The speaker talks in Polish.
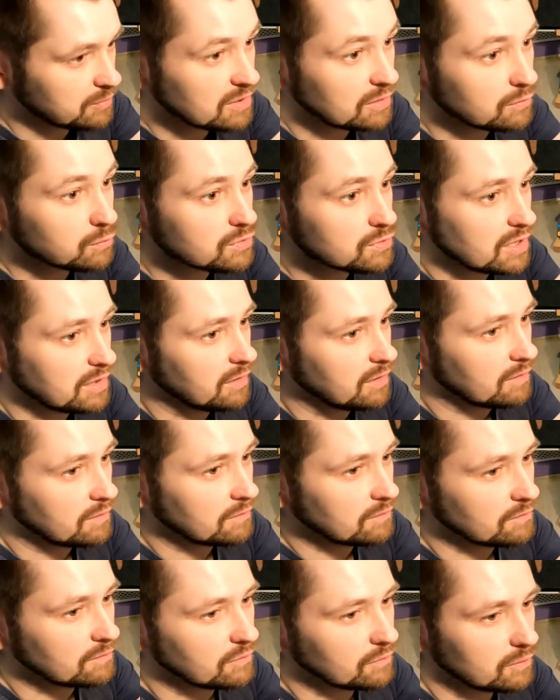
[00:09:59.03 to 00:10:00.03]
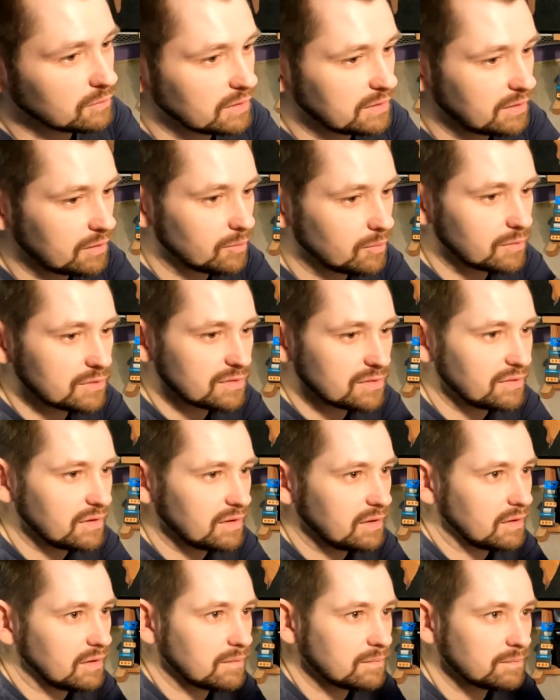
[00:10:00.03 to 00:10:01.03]
przedłużenia w ogóle tego
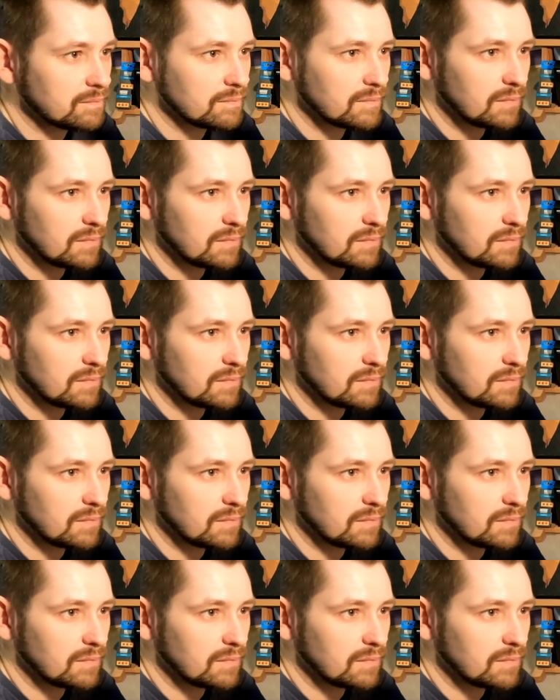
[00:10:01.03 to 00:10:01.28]
mocowania,